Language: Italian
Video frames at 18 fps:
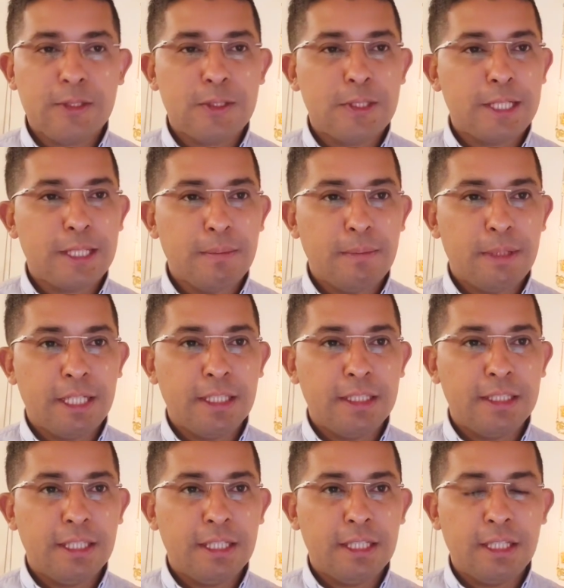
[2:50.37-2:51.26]
se
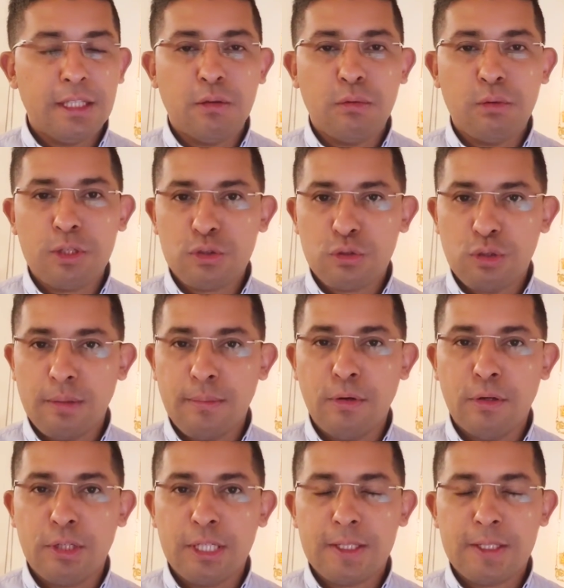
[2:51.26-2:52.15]
rimanete in questo
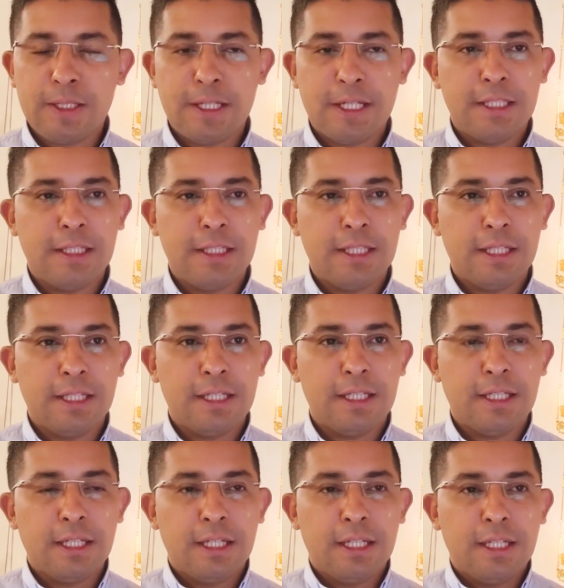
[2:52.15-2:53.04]
amore sarete